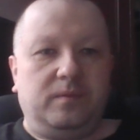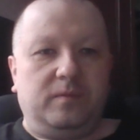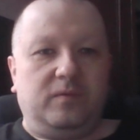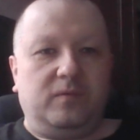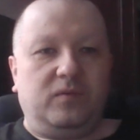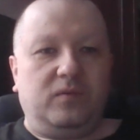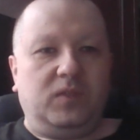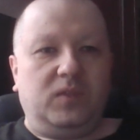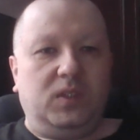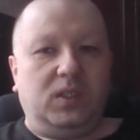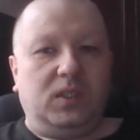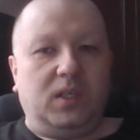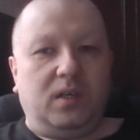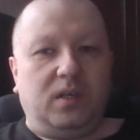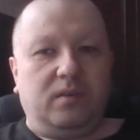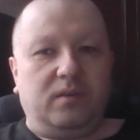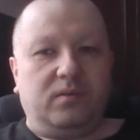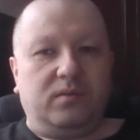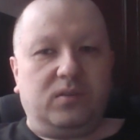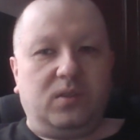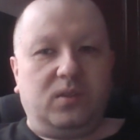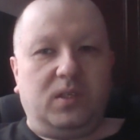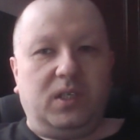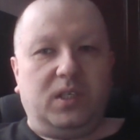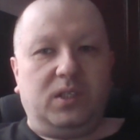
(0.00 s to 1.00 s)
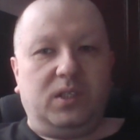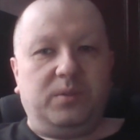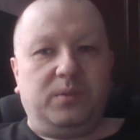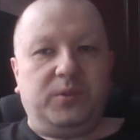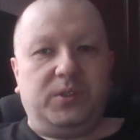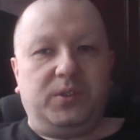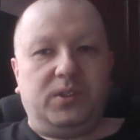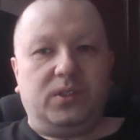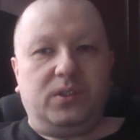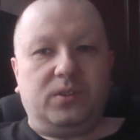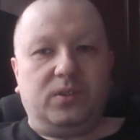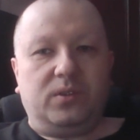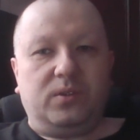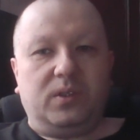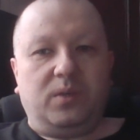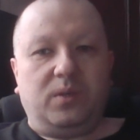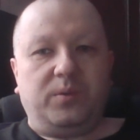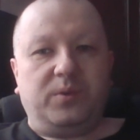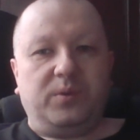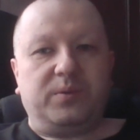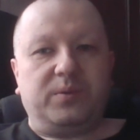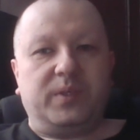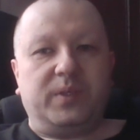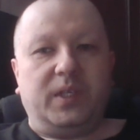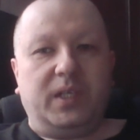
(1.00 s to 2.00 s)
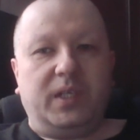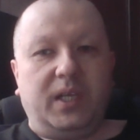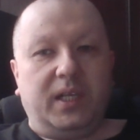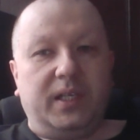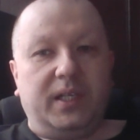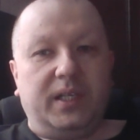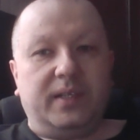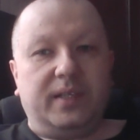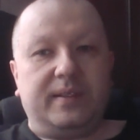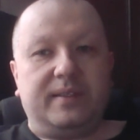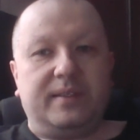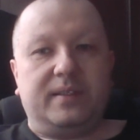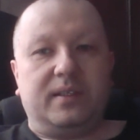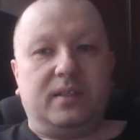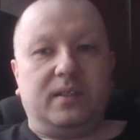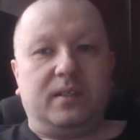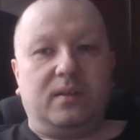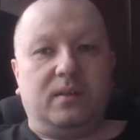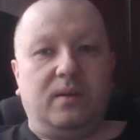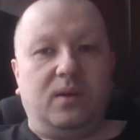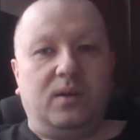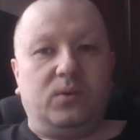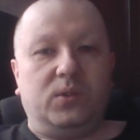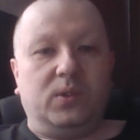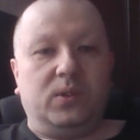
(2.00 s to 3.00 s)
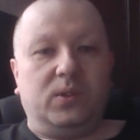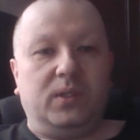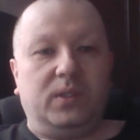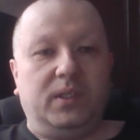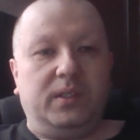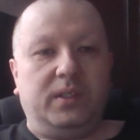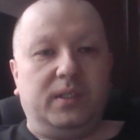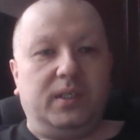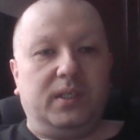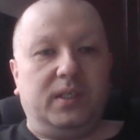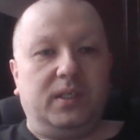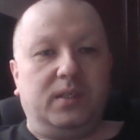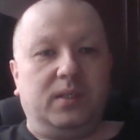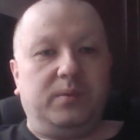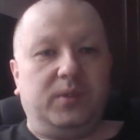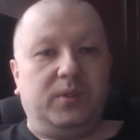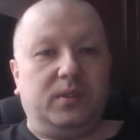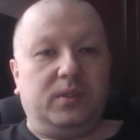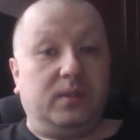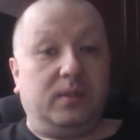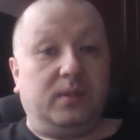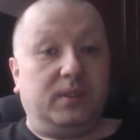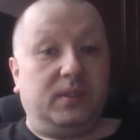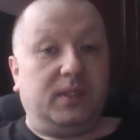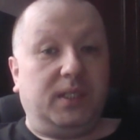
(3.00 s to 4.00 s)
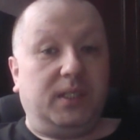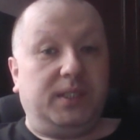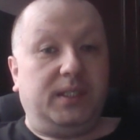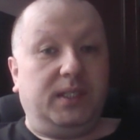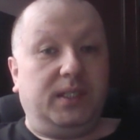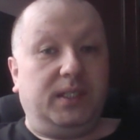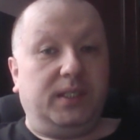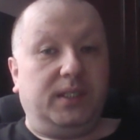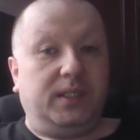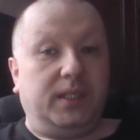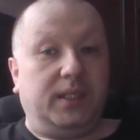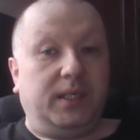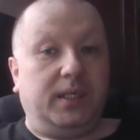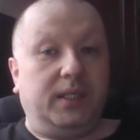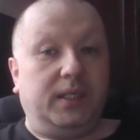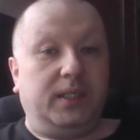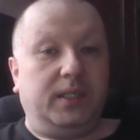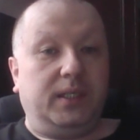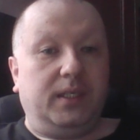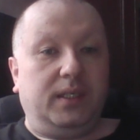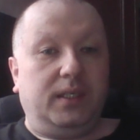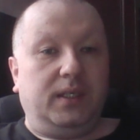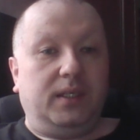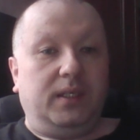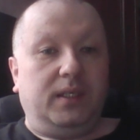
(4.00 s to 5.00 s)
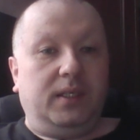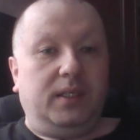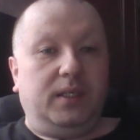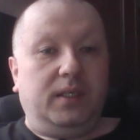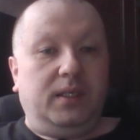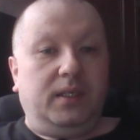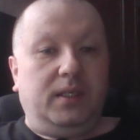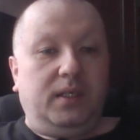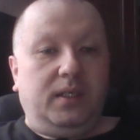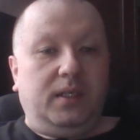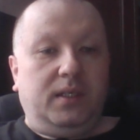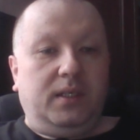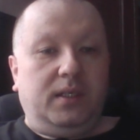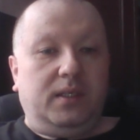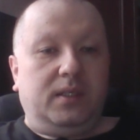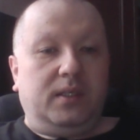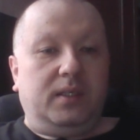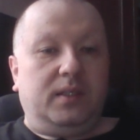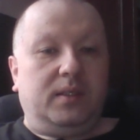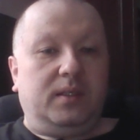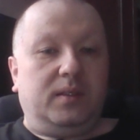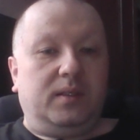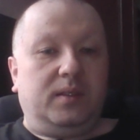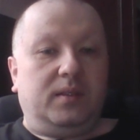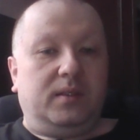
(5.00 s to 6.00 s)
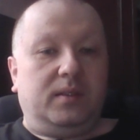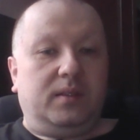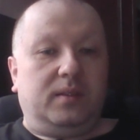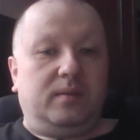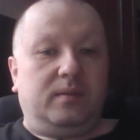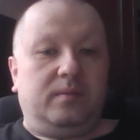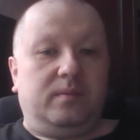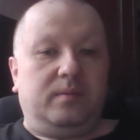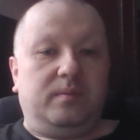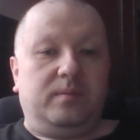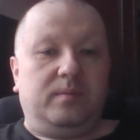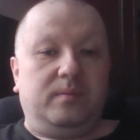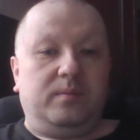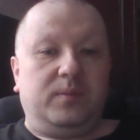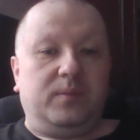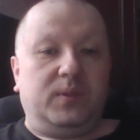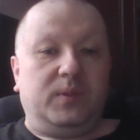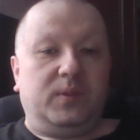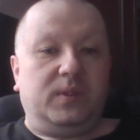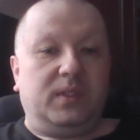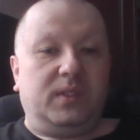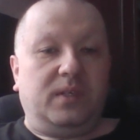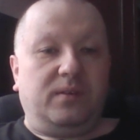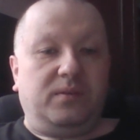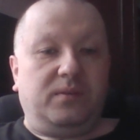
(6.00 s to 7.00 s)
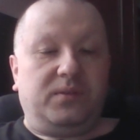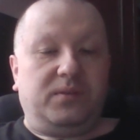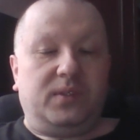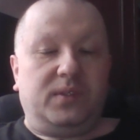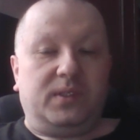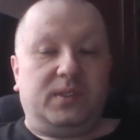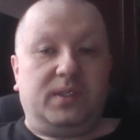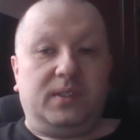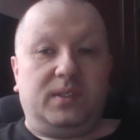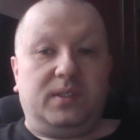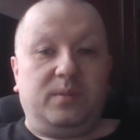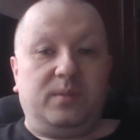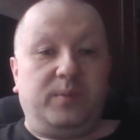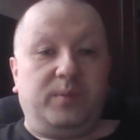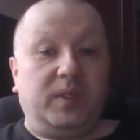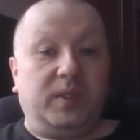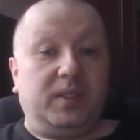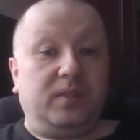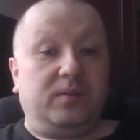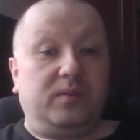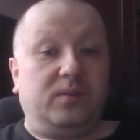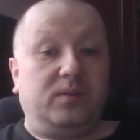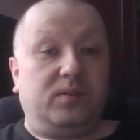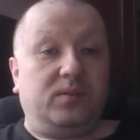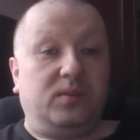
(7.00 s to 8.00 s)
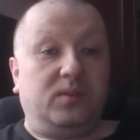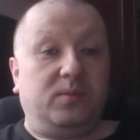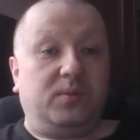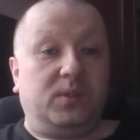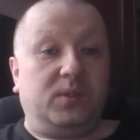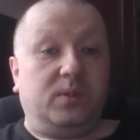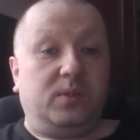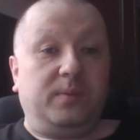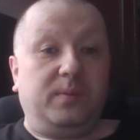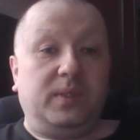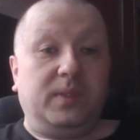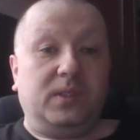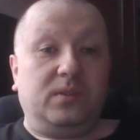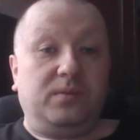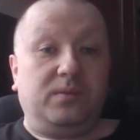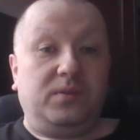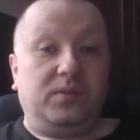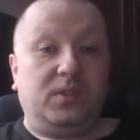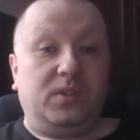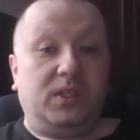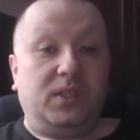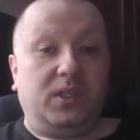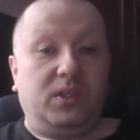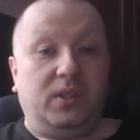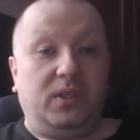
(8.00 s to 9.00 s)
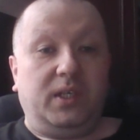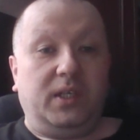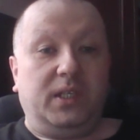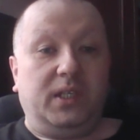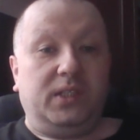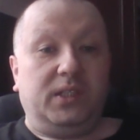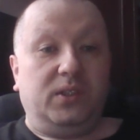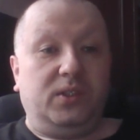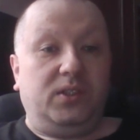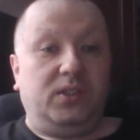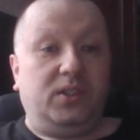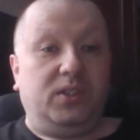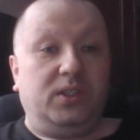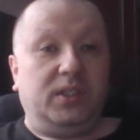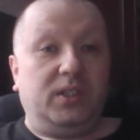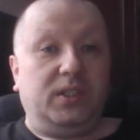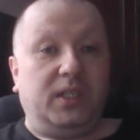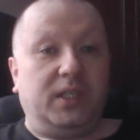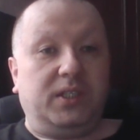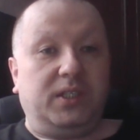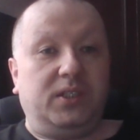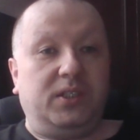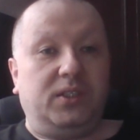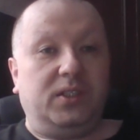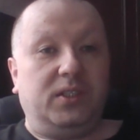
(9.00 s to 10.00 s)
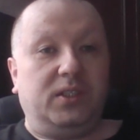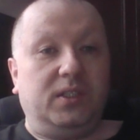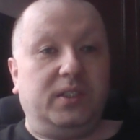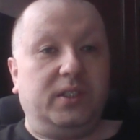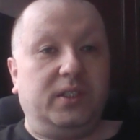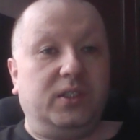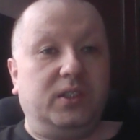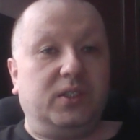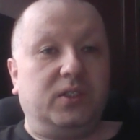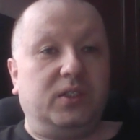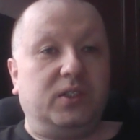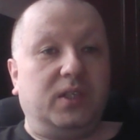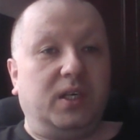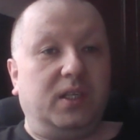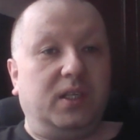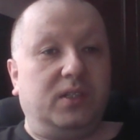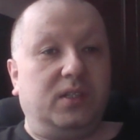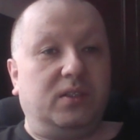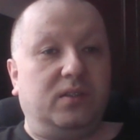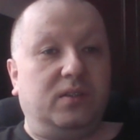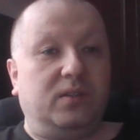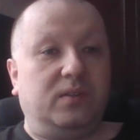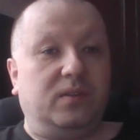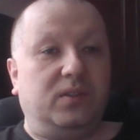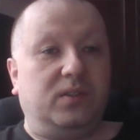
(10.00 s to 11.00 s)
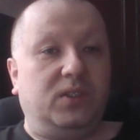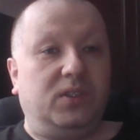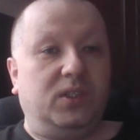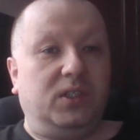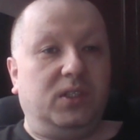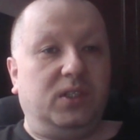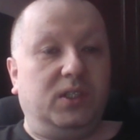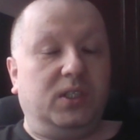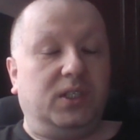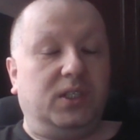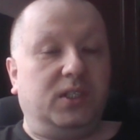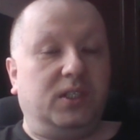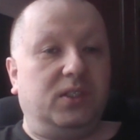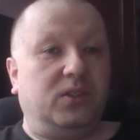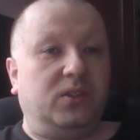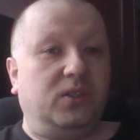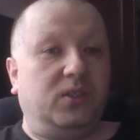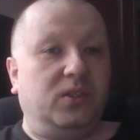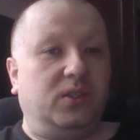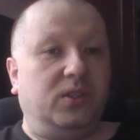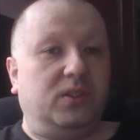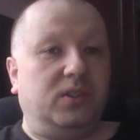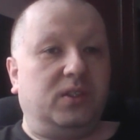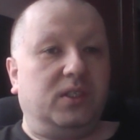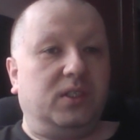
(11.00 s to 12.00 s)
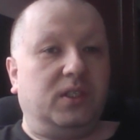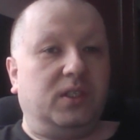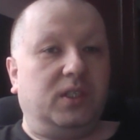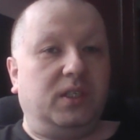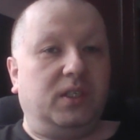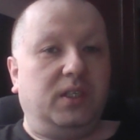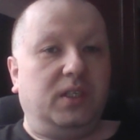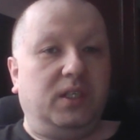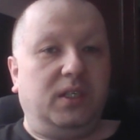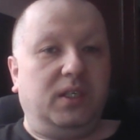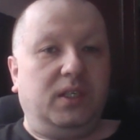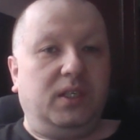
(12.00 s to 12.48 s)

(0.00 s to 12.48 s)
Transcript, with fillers: Witam w kolejnym odcinku na moim kanale z cyklu Autokrytyk motoryzacyjnie. Y, pozdrawiam wszystkich sympatyków, subskrybentów. Dzisiaj kolejny odcinek silnika, silniki Toyoty.